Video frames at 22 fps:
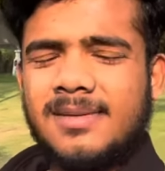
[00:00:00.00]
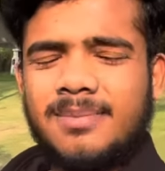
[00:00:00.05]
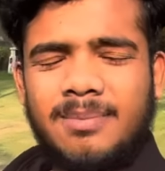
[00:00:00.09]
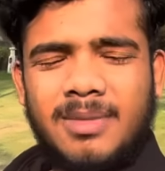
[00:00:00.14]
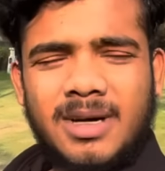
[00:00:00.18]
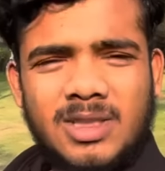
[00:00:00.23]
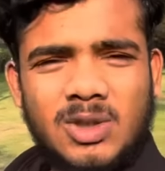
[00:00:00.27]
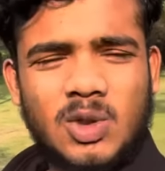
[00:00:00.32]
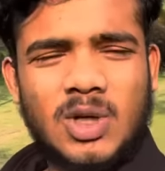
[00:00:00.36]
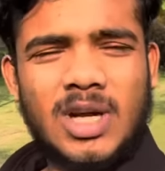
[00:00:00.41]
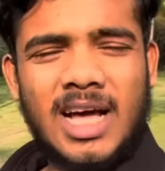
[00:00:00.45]

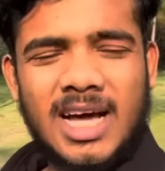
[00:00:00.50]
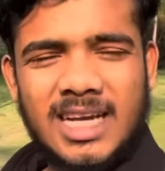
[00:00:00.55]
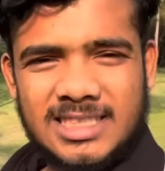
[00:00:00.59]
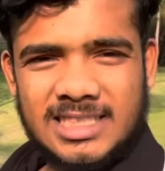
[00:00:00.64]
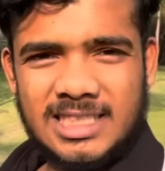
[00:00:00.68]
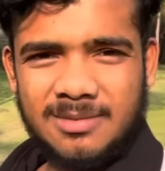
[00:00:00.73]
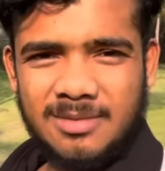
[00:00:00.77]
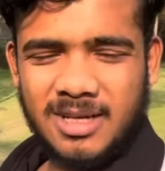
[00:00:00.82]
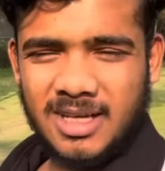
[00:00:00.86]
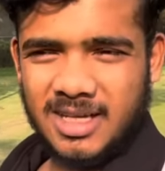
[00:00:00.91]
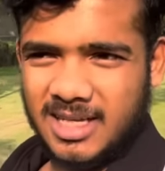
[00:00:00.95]
मन थोड़ा
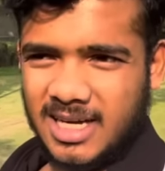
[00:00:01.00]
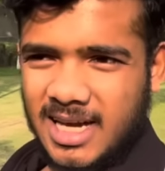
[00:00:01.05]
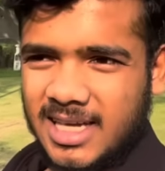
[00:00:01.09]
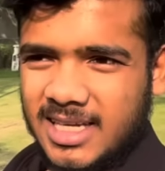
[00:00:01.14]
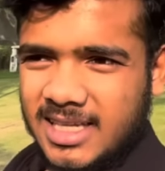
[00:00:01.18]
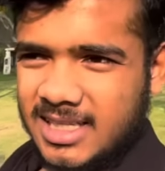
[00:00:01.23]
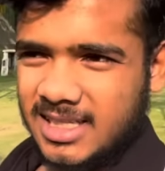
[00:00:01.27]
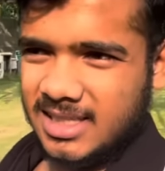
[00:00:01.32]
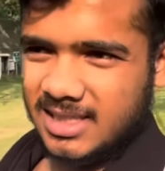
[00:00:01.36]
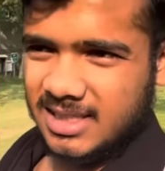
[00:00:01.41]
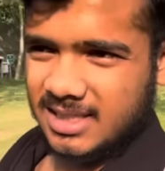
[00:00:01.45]
अजीब लग रहा है
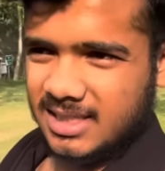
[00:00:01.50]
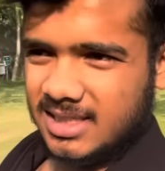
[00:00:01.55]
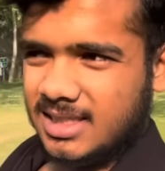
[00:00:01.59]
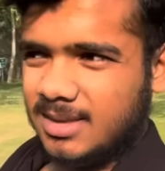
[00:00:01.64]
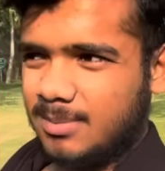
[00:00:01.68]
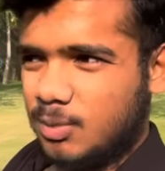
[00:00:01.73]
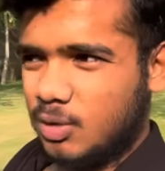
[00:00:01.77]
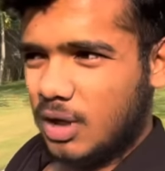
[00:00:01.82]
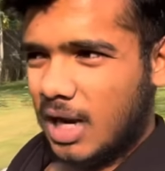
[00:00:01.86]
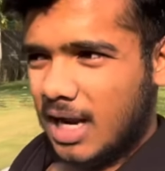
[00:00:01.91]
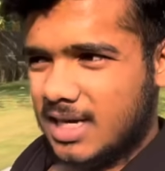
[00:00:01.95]
कि
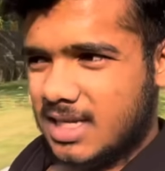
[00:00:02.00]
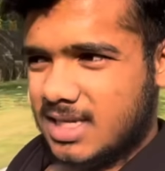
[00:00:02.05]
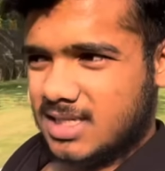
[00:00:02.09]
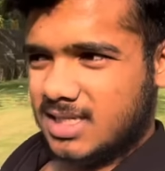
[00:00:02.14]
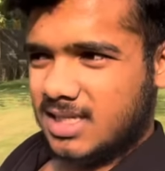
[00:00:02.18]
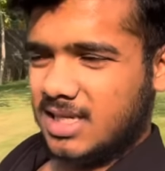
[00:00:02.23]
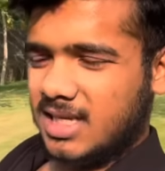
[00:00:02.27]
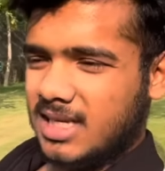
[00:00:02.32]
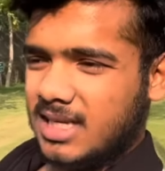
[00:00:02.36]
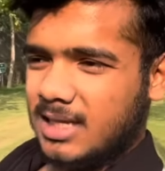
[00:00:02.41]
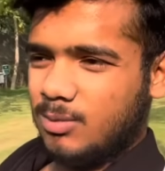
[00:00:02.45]
बुलाना
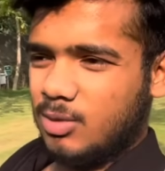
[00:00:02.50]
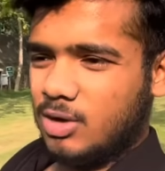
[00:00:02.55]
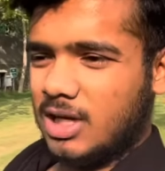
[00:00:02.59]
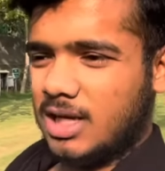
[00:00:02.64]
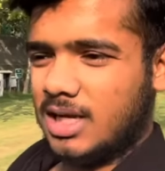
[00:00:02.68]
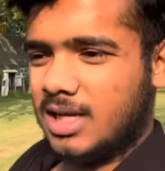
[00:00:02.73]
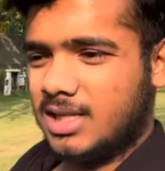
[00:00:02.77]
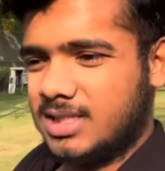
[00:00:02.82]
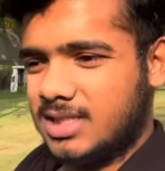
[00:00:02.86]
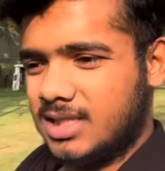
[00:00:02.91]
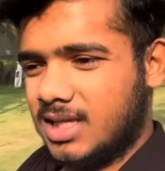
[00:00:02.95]
चाहिए कि नहीं
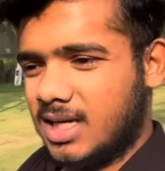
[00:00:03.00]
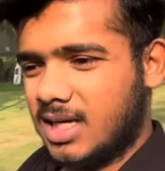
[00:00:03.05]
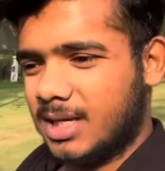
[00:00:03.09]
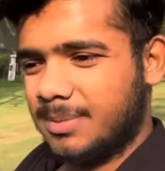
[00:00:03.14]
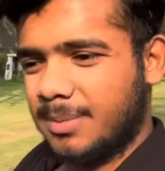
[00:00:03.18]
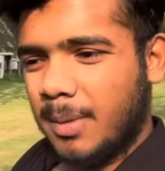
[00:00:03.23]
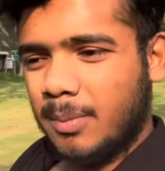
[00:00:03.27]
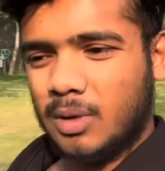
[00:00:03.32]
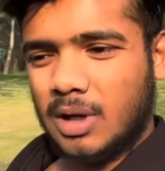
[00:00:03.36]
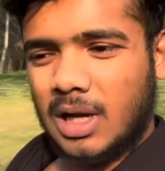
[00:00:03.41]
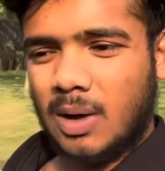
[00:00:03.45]
बुलाना चाहिए अगर
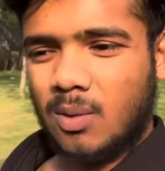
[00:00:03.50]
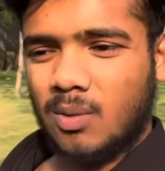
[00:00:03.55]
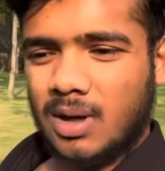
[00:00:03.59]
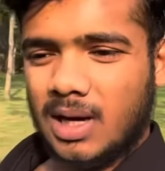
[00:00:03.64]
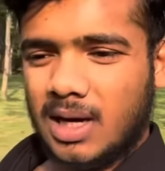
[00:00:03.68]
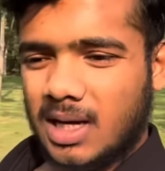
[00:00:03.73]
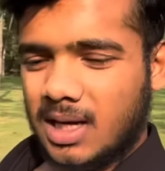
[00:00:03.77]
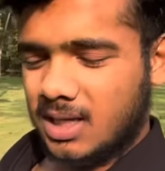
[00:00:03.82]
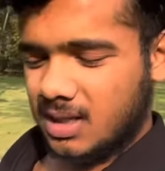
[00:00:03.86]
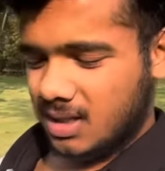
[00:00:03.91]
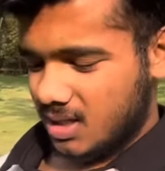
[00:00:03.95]
मैं बुलाऊंगा
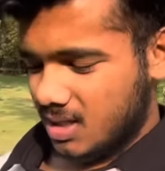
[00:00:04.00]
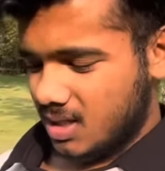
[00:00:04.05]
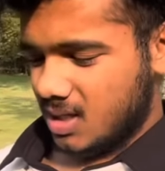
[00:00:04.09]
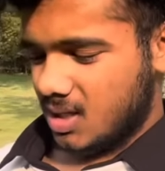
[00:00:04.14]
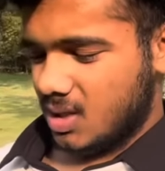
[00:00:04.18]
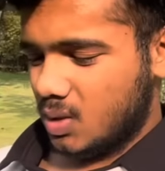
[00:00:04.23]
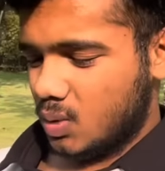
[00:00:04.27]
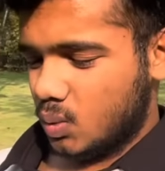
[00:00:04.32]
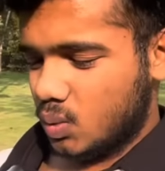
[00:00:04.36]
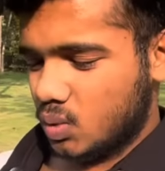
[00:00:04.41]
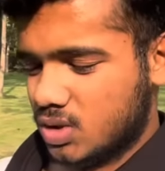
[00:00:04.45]

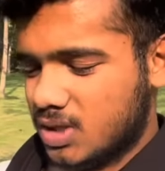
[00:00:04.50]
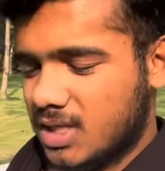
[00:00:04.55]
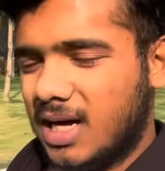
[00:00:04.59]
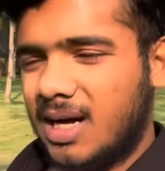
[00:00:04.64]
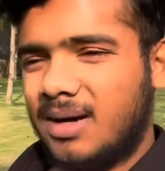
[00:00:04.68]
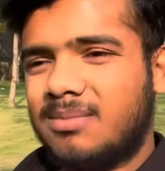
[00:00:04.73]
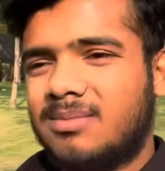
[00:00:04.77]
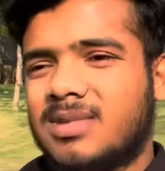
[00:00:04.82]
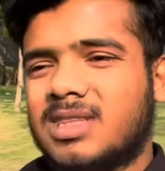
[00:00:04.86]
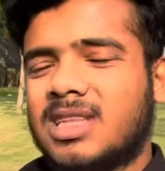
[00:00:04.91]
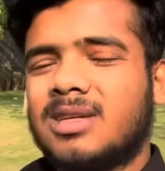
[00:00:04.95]

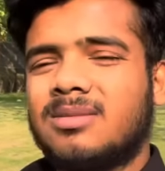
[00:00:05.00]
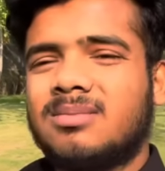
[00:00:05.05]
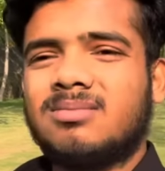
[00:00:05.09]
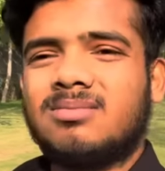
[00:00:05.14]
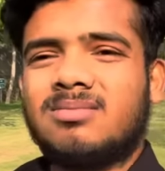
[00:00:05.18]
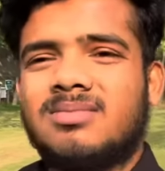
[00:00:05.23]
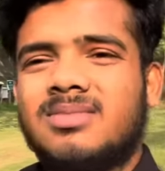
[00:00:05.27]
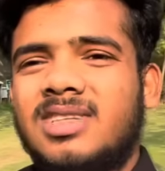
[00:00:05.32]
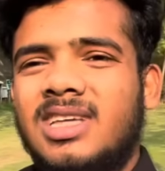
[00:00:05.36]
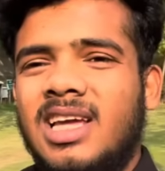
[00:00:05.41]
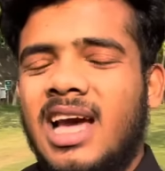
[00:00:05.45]
उसका मतलब
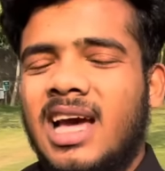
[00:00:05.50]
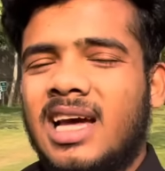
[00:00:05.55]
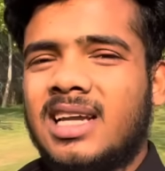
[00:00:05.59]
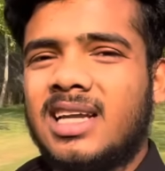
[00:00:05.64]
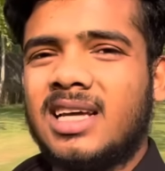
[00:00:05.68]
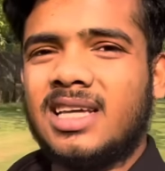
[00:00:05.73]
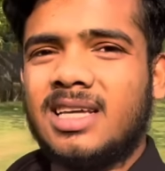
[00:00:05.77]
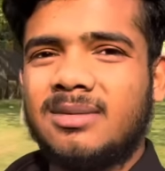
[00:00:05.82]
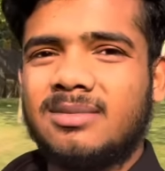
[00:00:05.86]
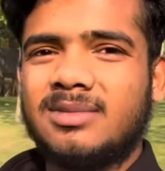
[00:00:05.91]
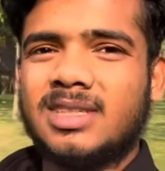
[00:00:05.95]
यह है
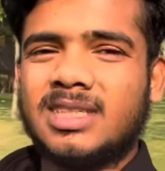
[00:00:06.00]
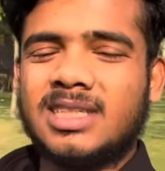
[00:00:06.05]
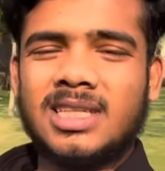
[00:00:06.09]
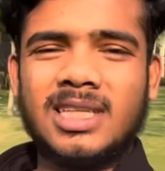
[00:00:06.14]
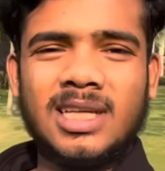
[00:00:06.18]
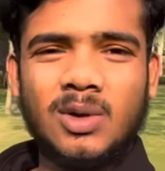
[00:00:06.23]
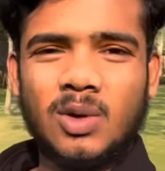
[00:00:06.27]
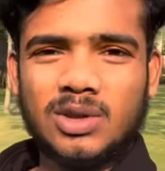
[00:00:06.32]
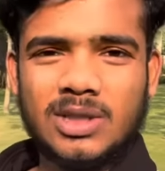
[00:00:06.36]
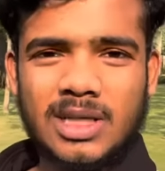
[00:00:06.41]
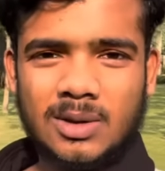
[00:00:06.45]
ना कि जैसे
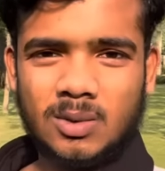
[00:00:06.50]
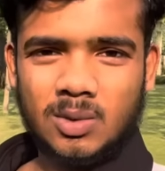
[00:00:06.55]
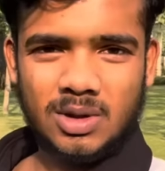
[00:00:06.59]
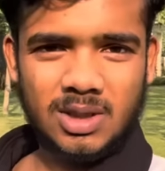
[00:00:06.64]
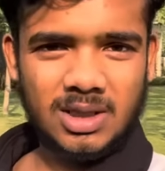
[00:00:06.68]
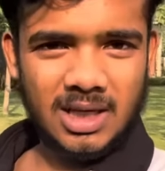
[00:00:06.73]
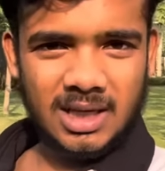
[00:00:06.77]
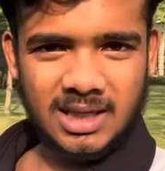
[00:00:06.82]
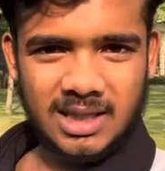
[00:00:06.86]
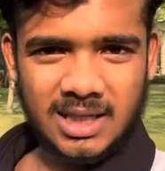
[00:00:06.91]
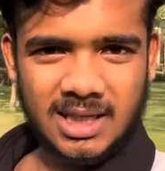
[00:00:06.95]
नहीं होता कोई
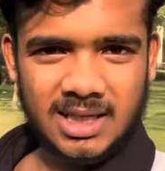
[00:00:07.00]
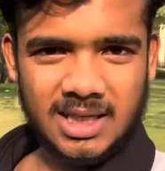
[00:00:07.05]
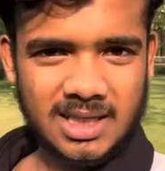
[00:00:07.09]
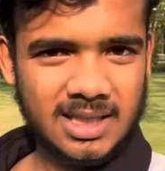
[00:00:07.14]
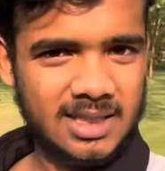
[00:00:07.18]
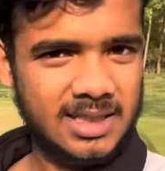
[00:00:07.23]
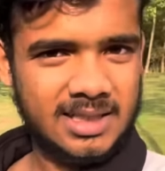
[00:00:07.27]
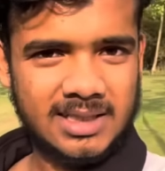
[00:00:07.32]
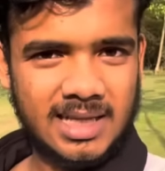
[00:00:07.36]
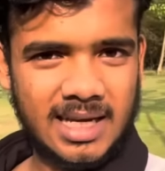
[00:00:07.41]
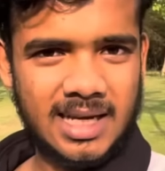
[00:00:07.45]
गलती कर
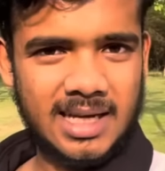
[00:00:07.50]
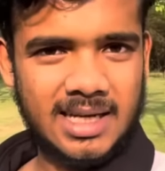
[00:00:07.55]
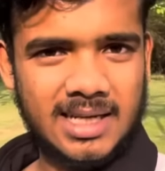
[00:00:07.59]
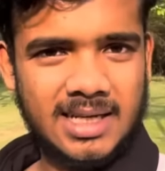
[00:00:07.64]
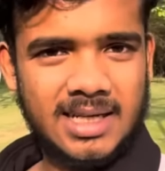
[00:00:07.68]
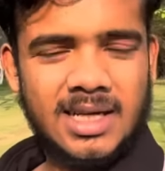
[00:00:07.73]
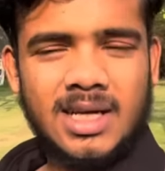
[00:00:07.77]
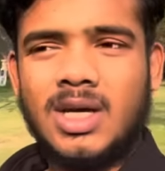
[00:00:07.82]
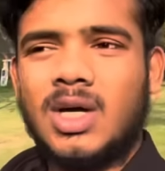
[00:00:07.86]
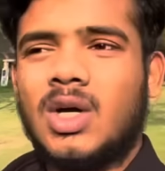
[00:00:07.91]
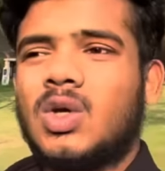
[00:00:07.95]
देता है
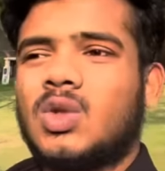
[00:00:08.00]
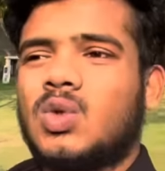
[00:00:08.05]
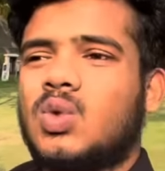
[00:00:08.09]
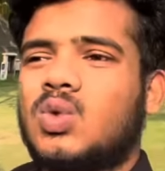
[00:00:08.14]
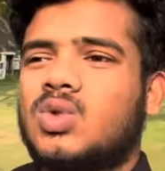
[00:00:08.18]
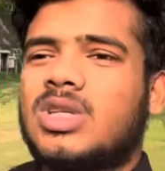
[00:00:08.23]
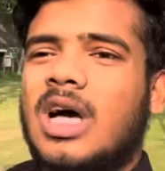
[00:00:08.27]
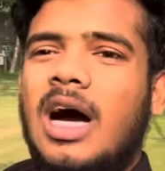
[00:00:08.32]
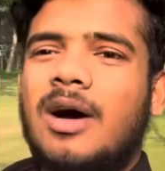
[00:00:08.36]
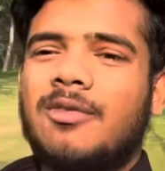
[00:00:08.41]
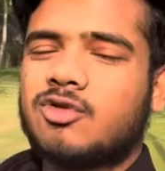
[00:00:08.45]
तो
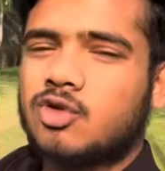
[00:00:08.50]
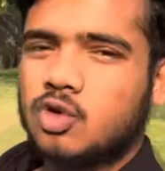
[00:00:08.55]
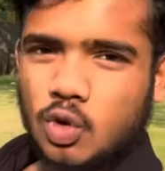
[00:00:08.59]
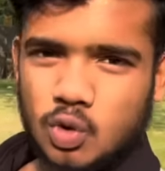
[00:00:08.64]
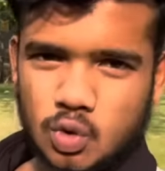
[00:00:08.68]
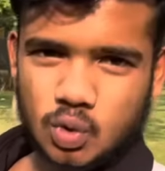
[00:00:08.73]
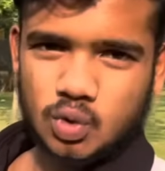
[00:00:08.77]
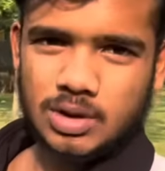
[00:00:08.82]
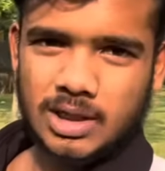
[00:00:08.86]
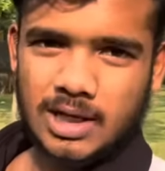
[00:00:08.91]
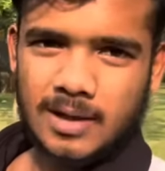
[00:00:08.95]
उसका
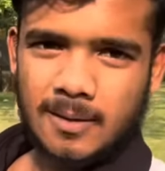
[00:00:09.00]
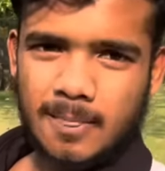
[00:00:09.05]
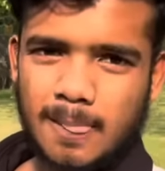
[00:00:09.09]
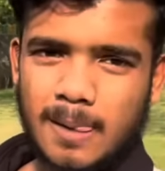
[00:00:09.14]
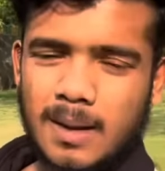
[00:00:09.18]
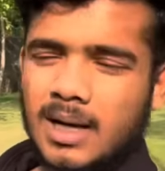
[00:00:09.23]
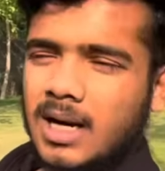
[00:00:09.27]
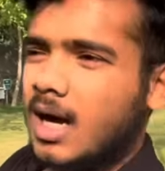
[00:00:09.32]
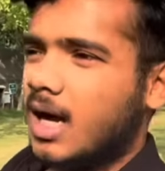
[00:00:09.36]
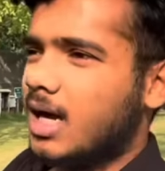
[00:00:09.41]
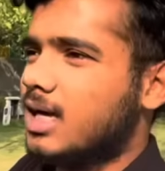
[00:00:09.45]
अफसोस होता है
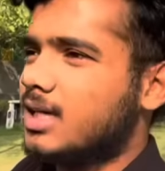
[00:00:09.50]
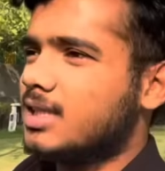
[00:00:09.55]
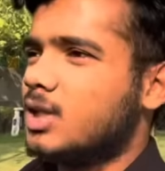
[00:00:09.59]
अगर